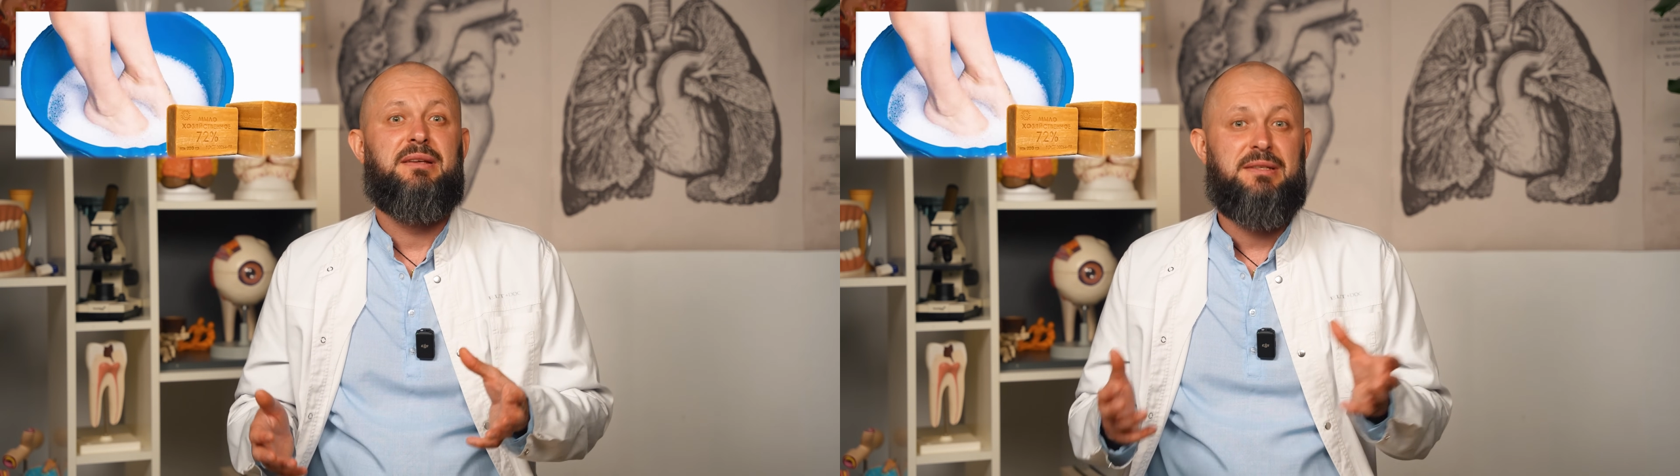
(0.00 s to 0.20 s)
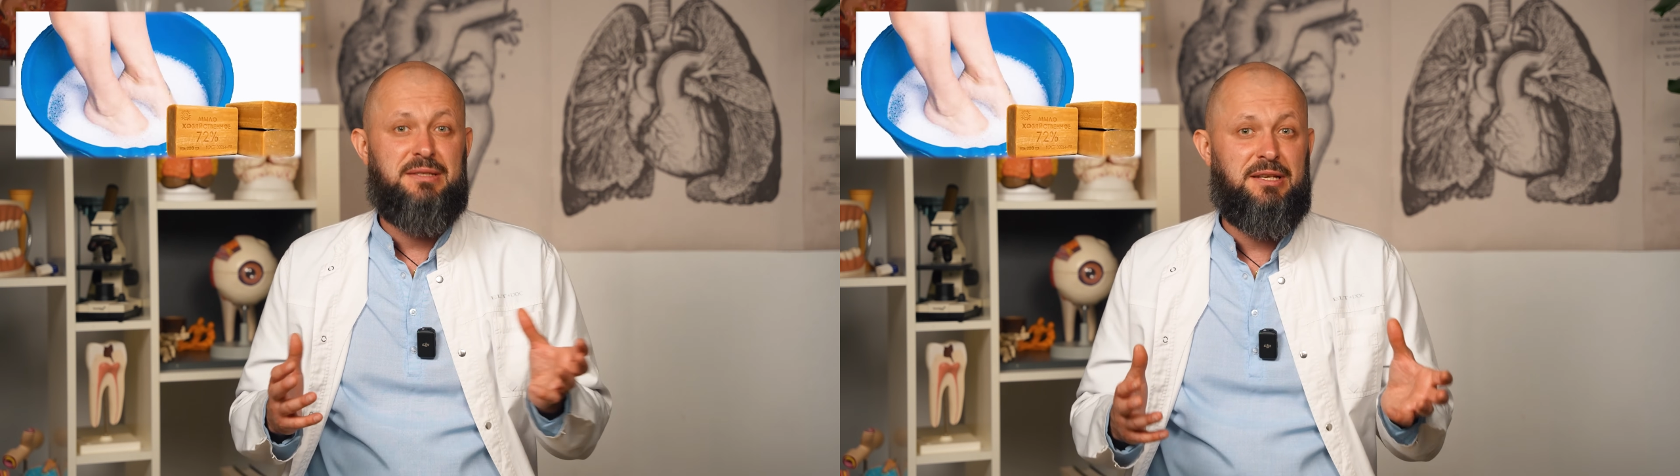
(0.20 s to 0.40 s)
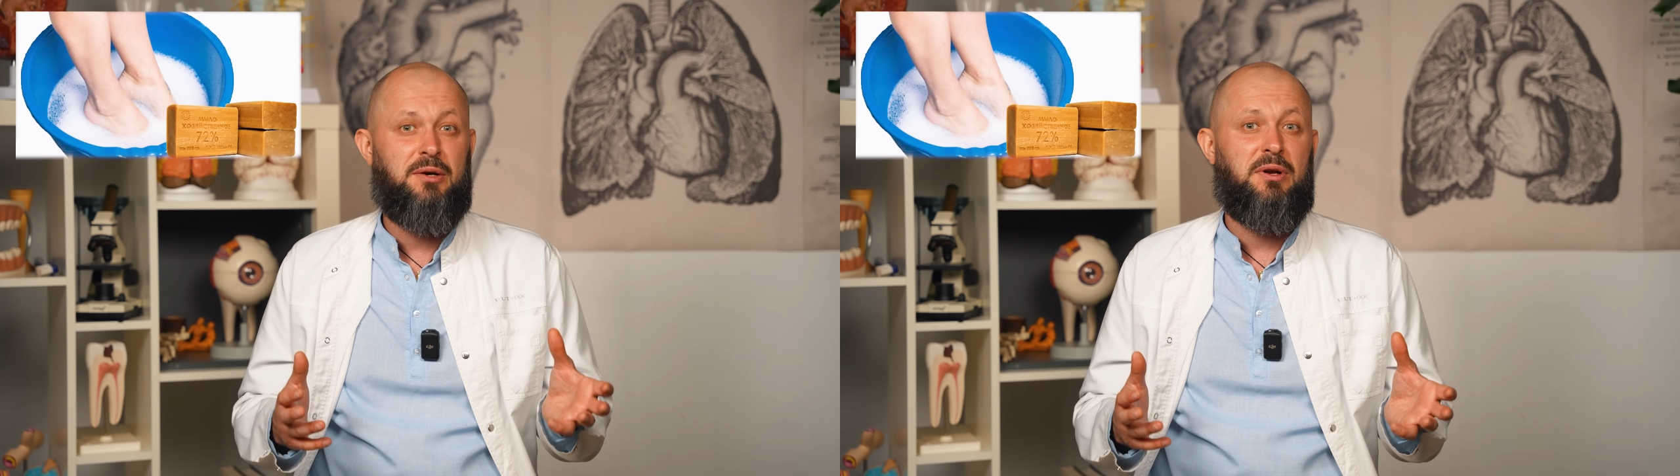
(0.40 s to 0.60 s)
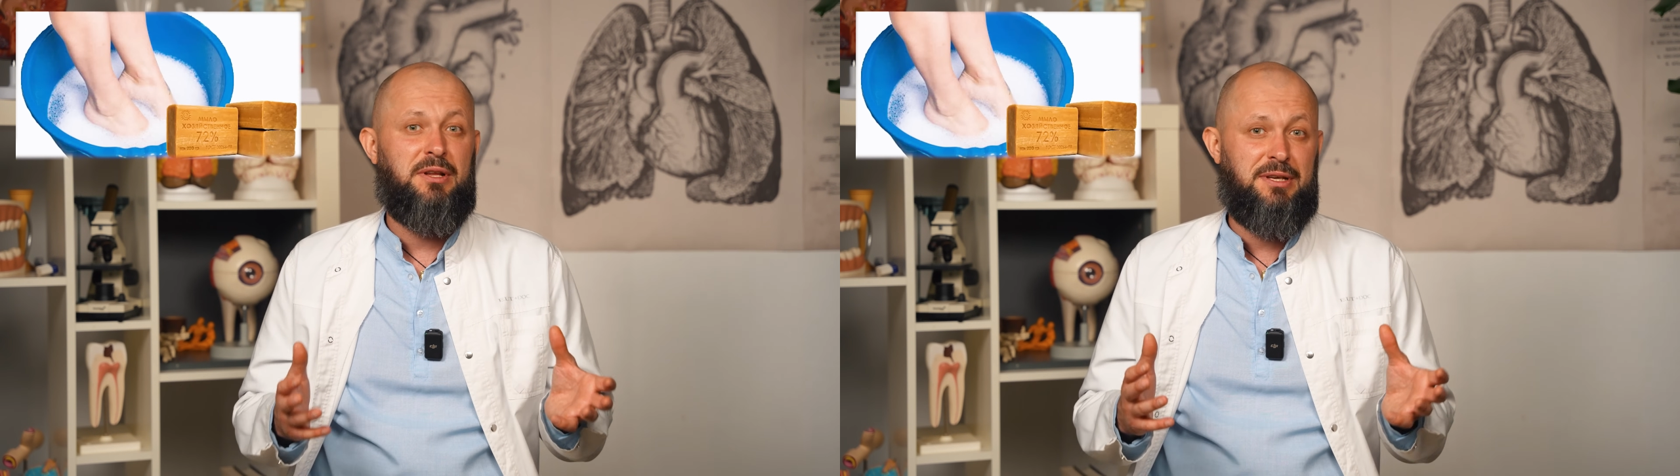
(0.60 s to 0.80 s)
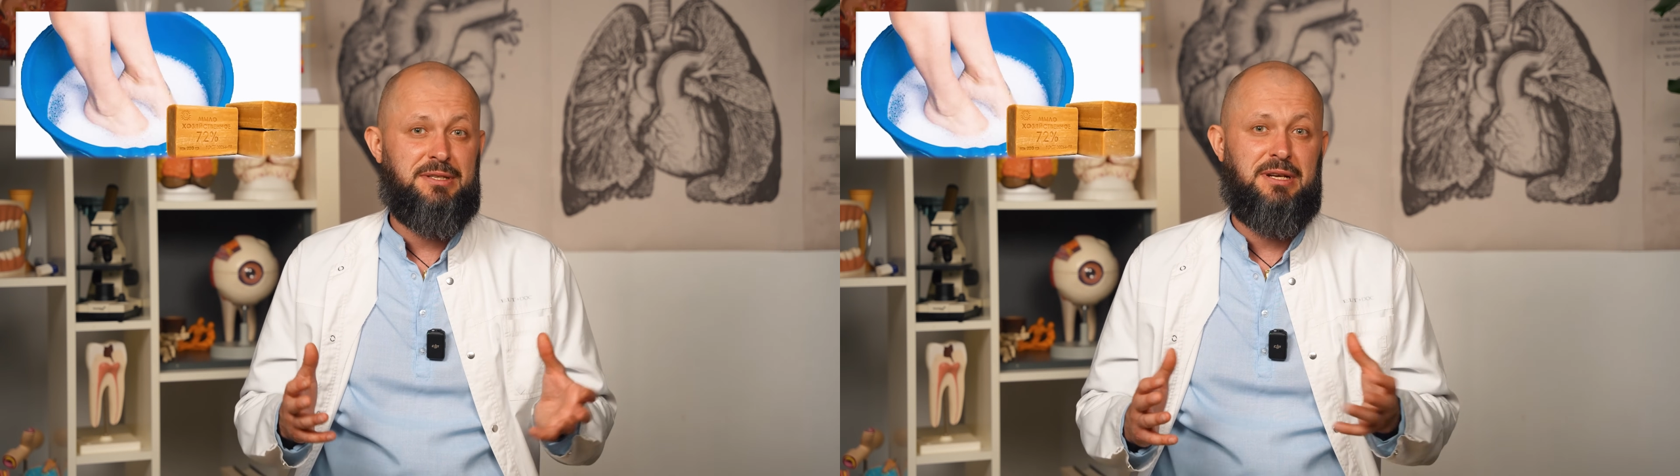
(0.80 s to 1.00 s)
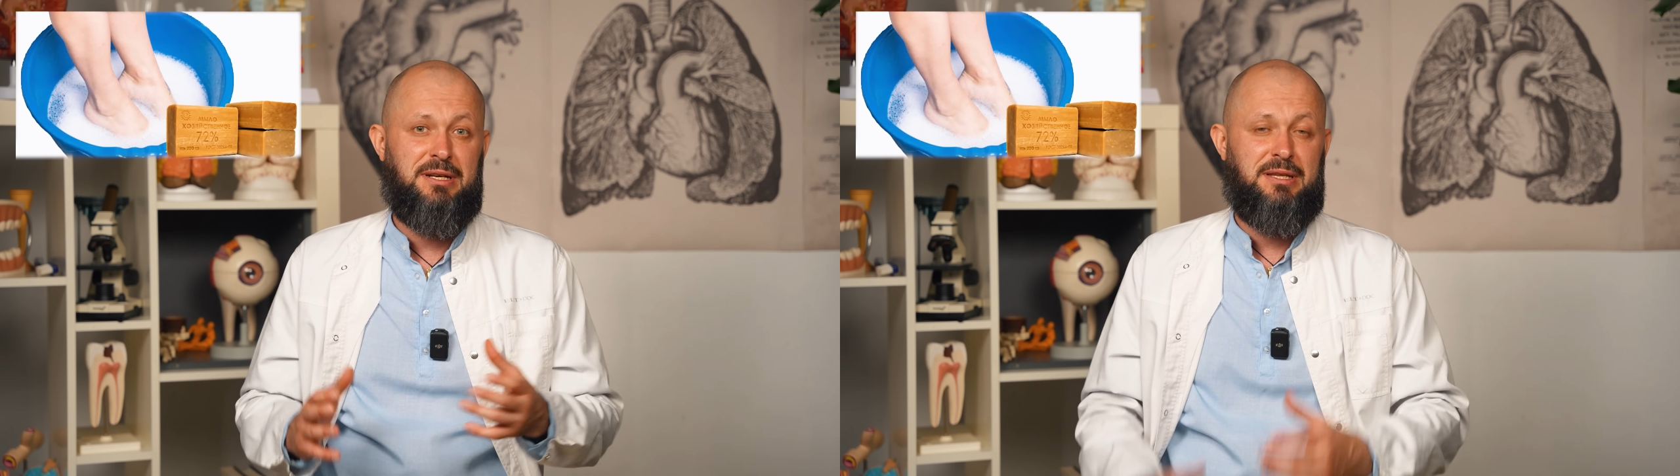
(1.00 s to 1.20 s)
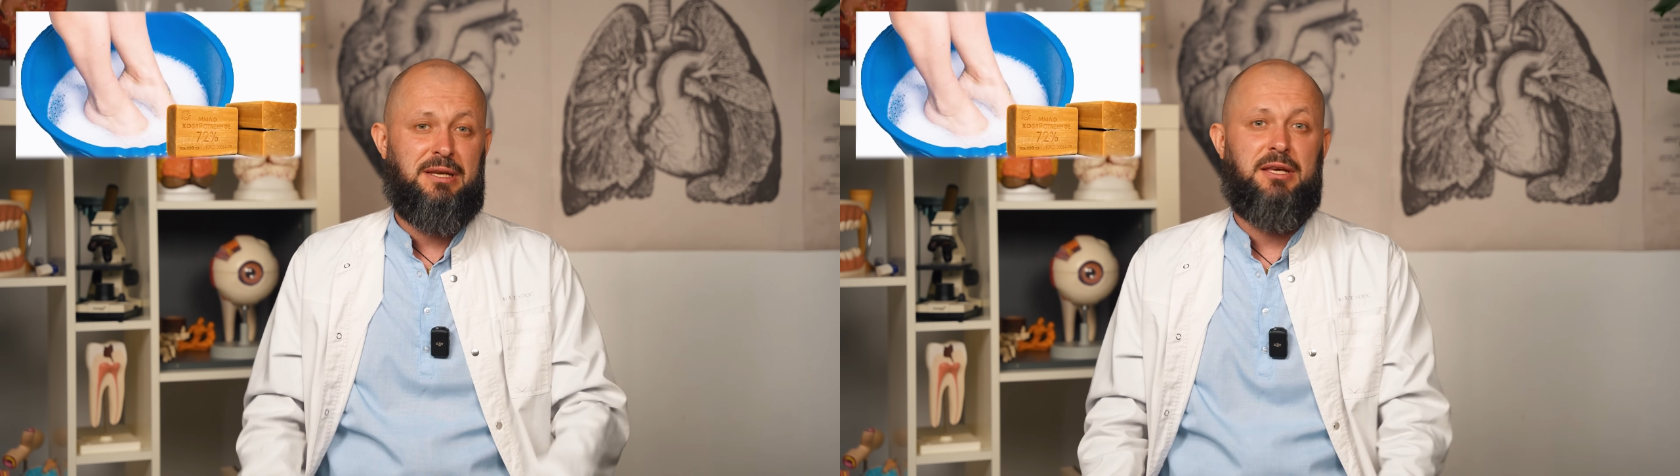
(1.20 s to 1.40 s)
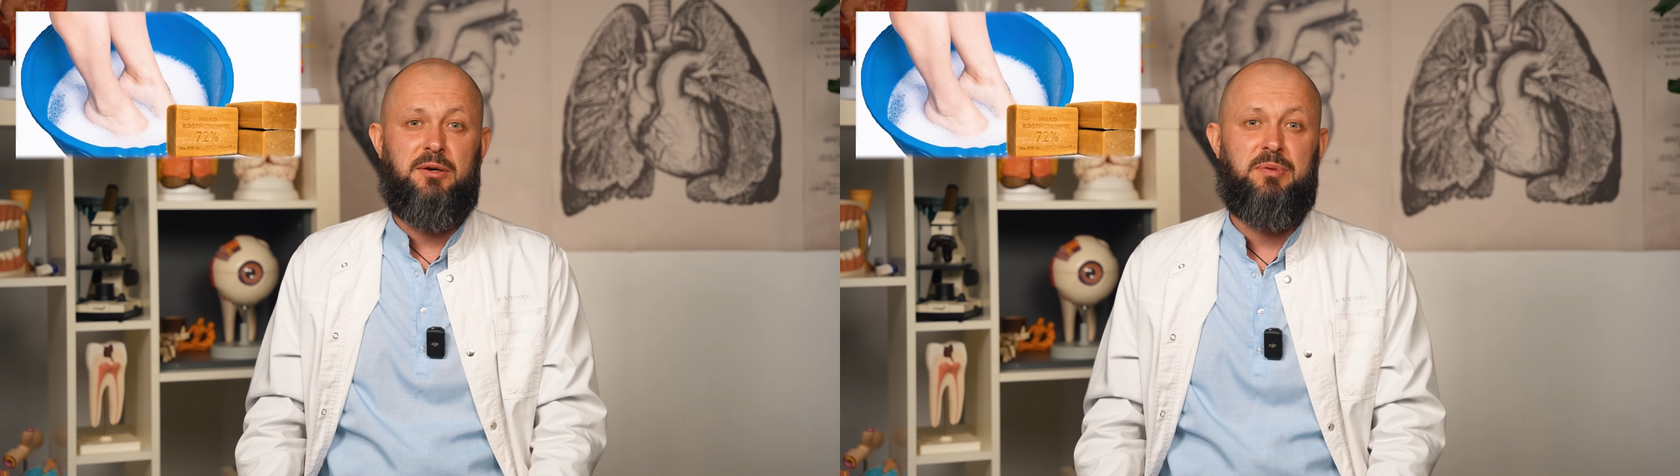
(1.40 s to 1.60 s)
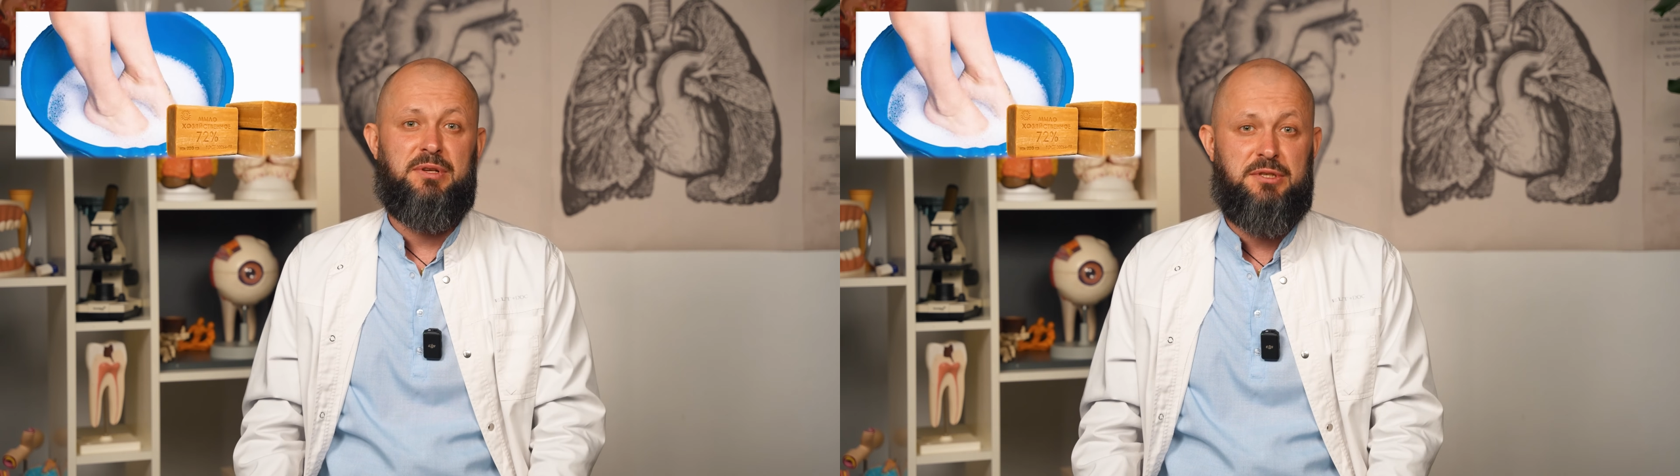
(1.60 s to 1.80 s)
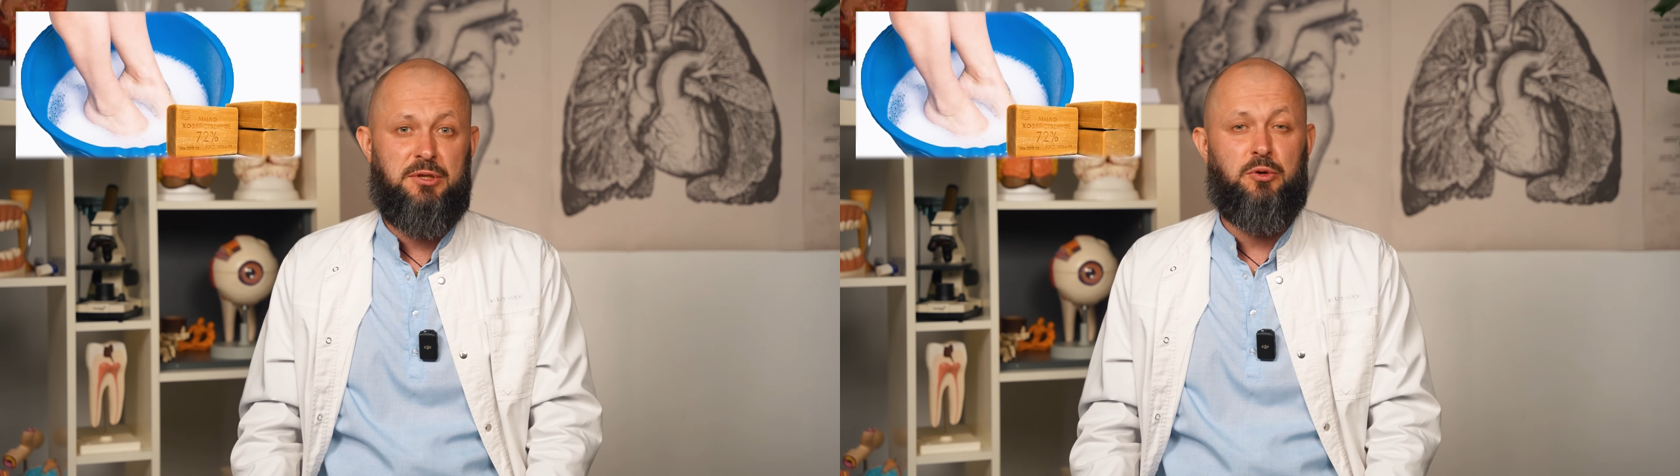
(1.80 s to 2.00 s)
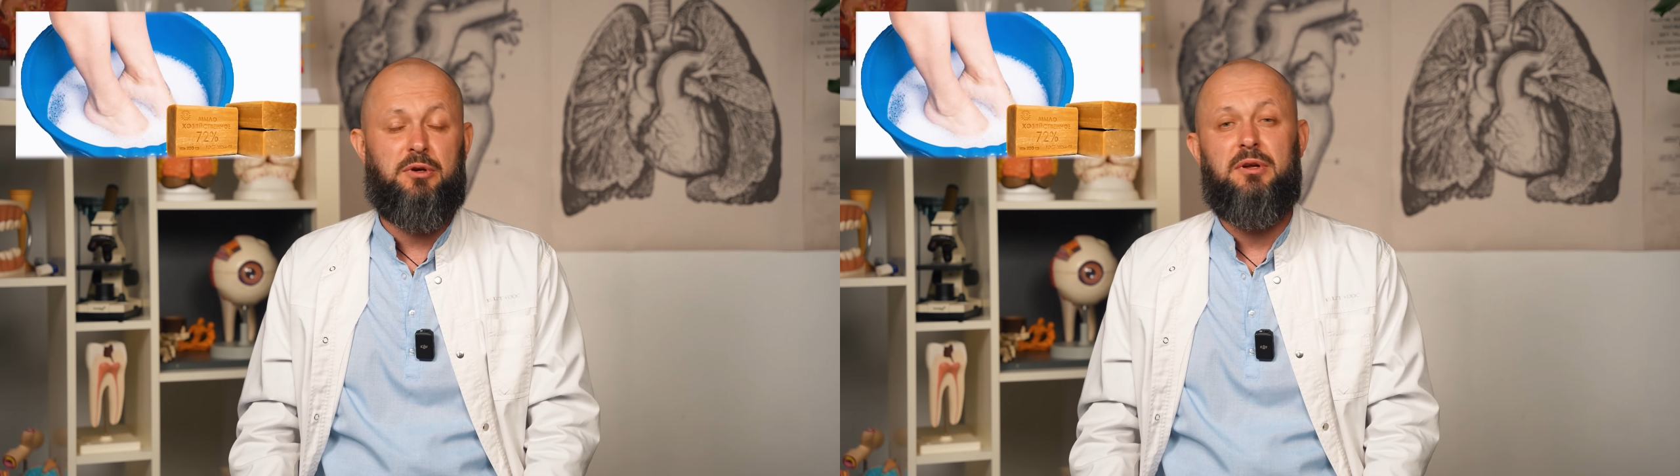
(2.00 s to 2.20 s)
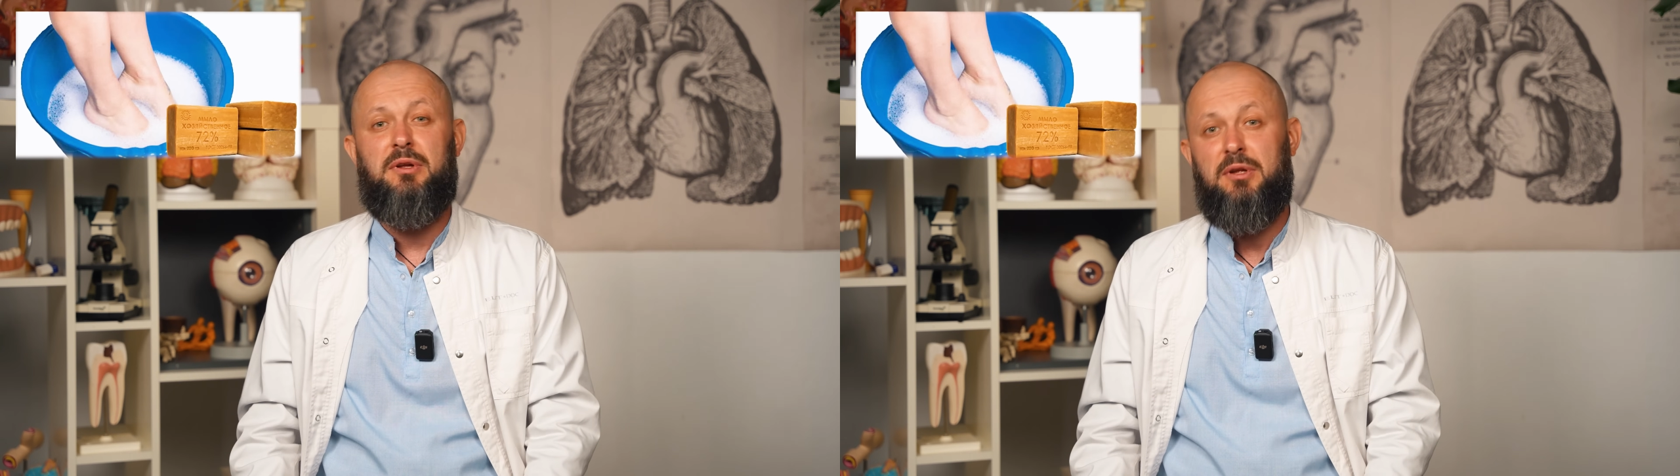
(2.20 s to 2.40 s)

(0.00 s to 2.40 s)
Сделали несколько таких процедур,